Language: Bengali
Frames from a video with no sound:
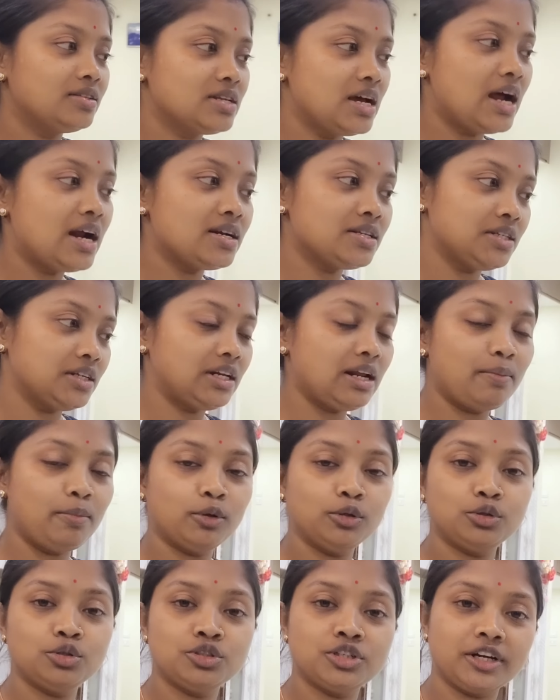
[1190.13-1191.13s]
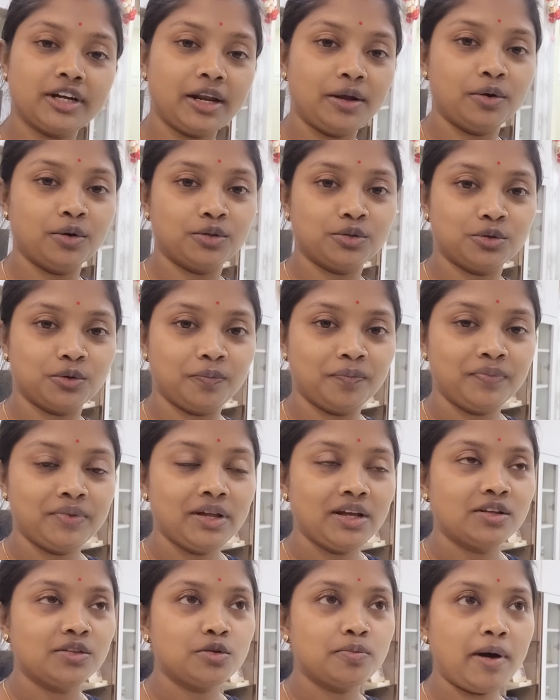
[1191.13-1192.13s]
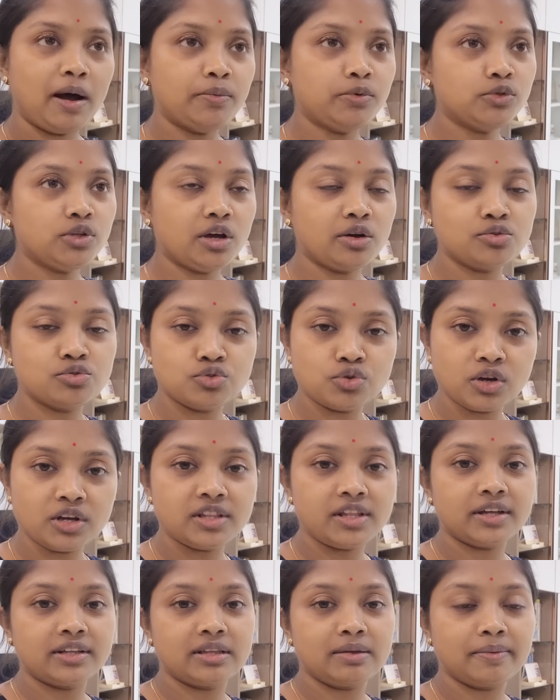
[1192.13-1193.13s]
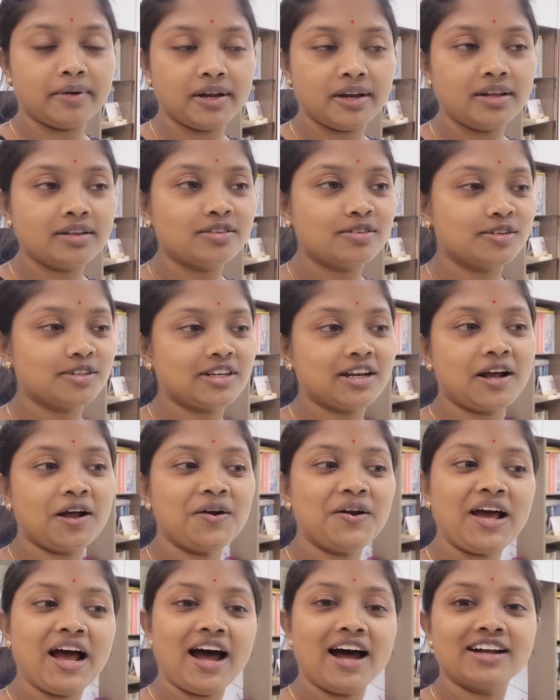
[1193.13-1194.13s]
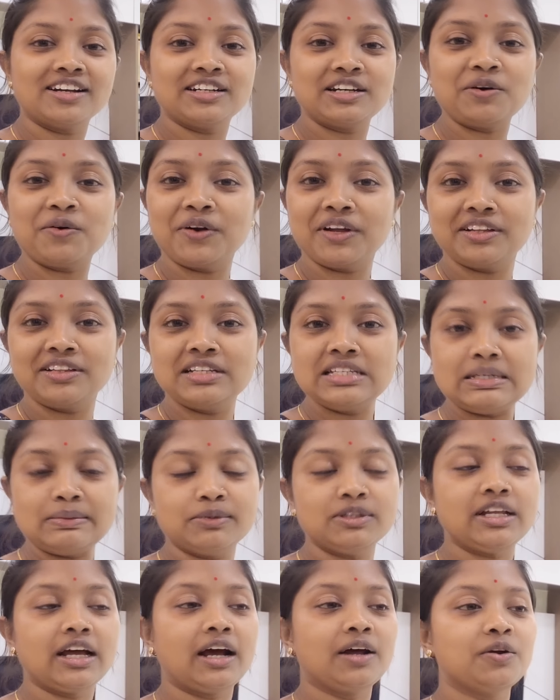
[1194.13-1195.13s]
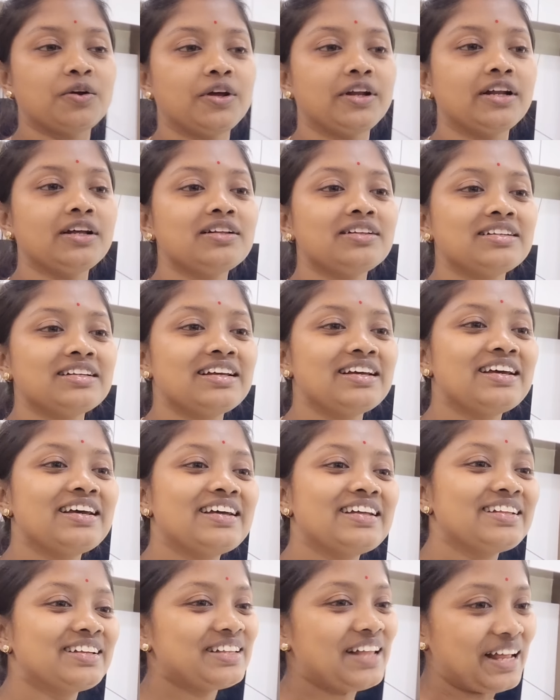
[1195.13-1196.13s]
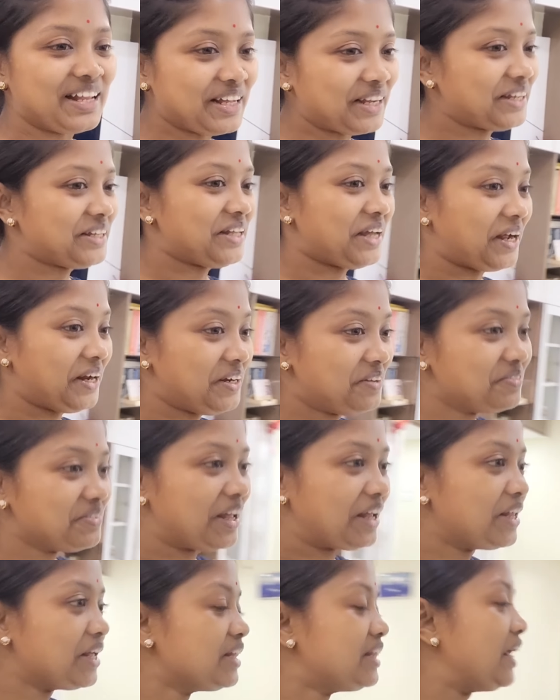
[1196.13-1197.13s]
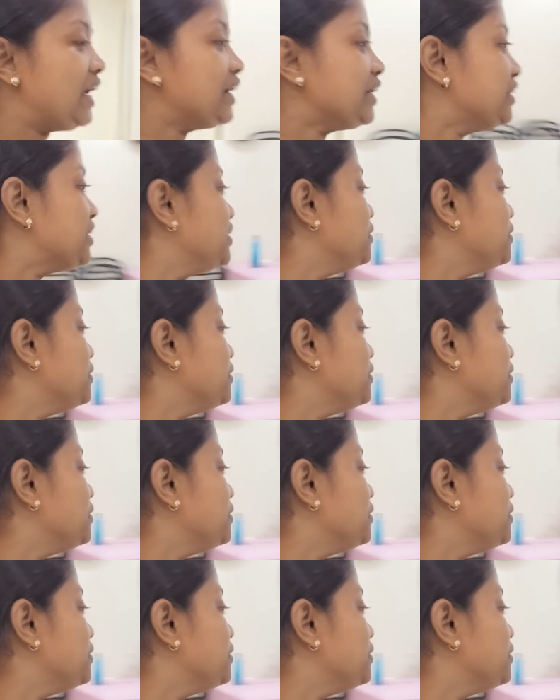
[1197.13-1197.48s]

যার যেটা বলতো সেটাই হতো তো বাবু তো এখন চোখেই দেখতে পায় না তো সে কারণে হাতটা অনেকদিন যাবত দেখানো হয় না দাদাকে দেখালাম দাদা থ্যাংক